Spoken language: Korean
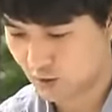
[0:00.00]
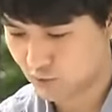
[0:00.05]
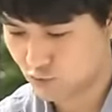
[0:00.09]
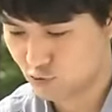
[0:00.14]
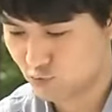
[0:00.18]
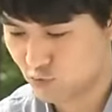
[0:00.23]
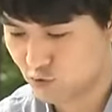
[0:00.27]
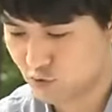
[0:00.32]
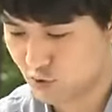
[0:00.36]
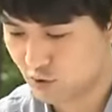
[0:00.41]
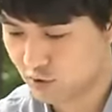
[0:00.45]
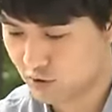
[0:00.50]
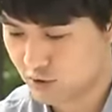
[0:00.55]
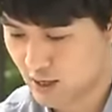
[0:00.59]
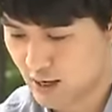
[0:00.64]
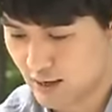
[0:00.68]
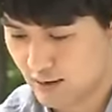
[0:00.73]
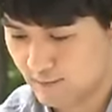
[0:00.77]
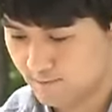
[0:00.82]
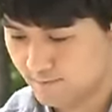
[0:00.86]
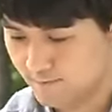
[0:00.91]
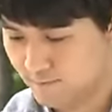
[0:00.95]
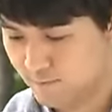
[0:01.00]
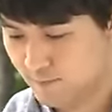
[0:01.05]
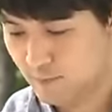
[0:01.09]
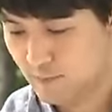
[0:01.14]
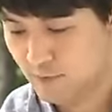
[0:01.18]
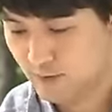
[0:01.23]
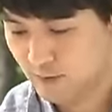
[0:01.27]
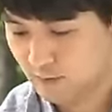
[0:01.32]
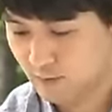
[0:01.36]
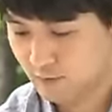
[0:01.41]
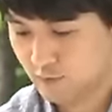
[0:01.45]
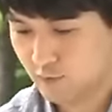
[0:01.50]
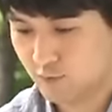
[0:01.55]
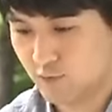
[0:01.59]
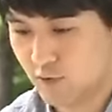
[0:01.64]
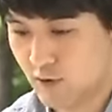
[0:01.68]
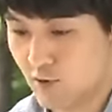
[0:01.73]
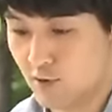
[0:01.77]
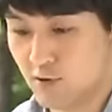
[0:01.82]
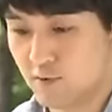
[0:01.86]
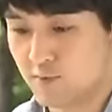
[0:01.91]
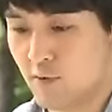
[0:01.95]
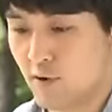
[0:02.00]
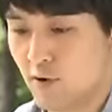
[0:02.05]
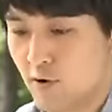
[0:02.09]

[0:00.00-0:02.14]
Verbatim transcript: 저녁 다 굶을 거니까 누나